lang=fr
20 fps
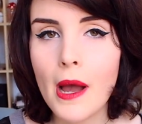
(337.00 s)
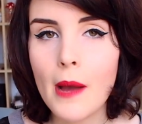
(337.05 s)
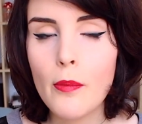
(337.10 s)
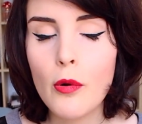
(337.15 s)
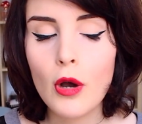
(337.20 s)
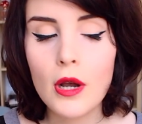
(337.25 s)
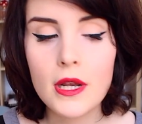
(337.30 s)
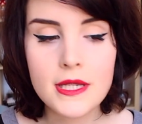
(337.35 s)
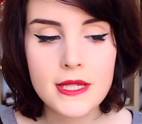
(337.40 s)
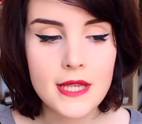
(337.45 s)
par
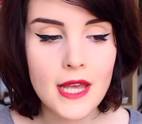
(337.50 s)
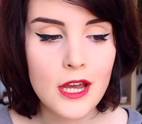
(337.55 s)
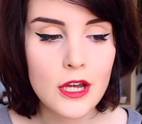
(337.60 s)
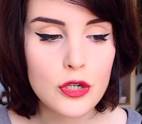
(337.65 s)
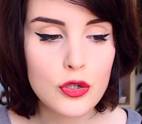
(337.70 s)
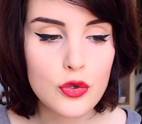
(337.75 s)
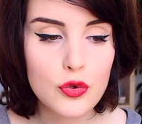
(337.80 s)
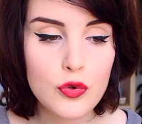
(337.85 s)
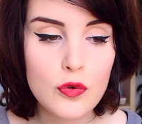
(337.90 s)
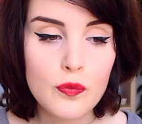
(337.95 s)
rapport à ça,
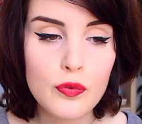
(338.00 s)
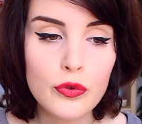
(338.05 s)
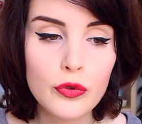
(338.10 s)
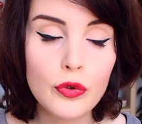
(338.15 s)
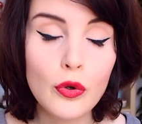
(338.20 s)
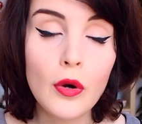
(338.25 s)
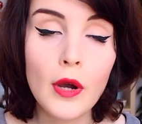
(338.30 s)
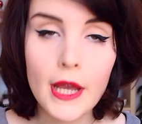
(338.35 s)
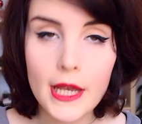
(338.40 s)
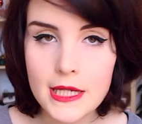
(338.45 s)
je suis
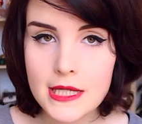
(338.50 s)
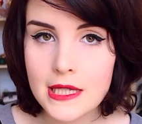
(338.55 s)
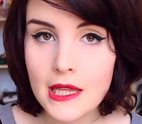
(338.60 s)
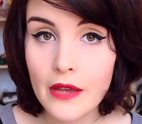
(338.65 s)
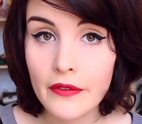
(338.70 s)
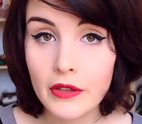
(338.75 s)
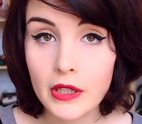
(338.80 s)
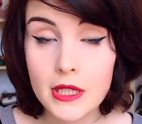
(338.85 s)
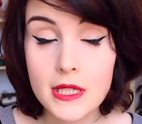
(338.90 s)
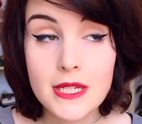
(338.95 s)
plutôt
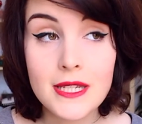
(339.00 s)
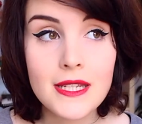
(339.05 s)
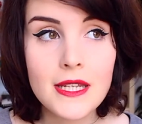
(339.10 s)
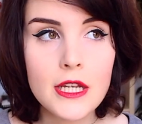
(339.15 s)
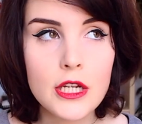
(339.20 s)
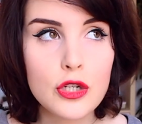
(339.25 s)
extravertie